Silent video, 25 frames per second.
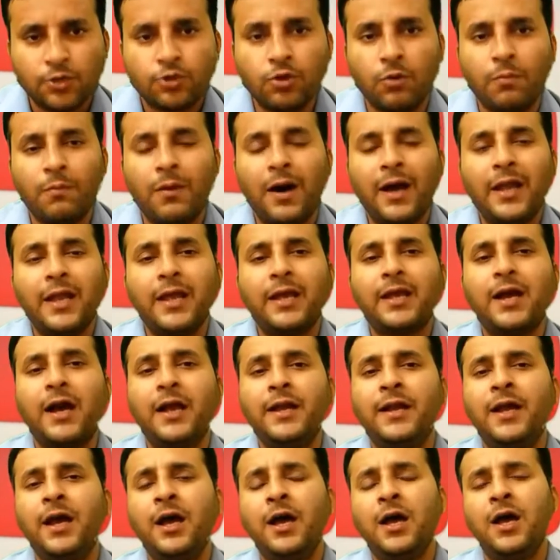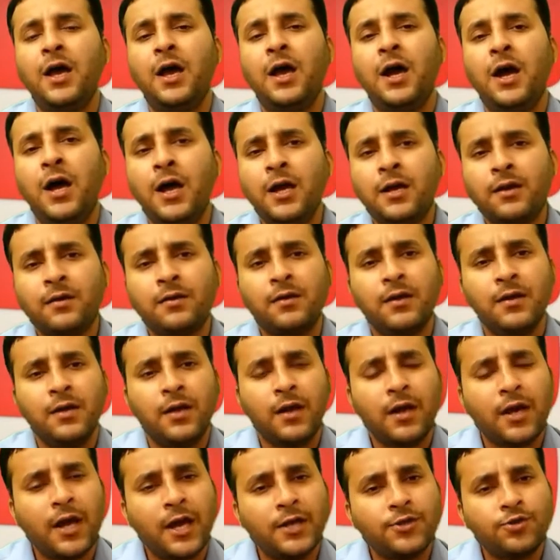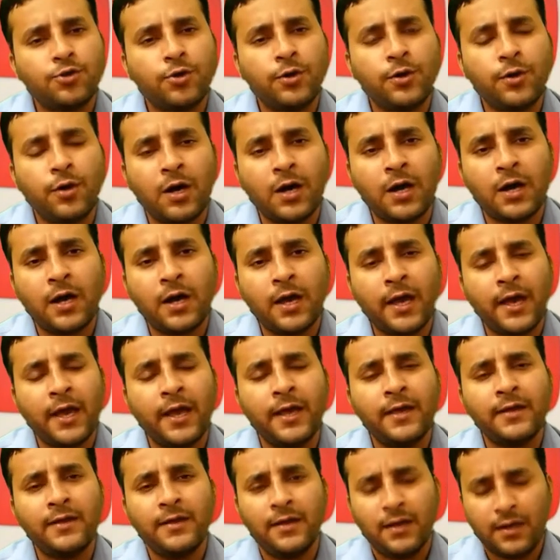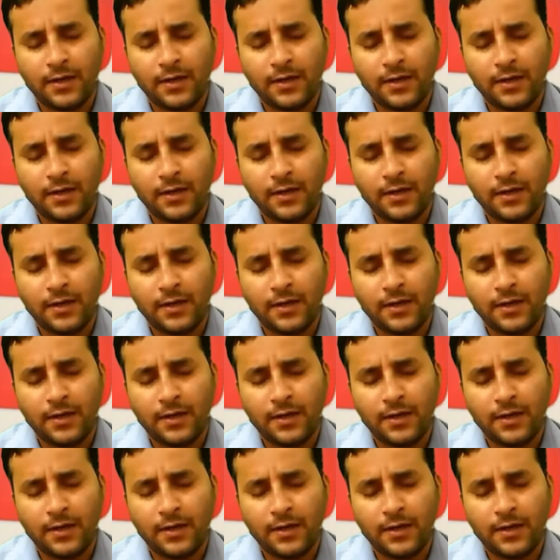तो मालिकाना हक का जो आ, है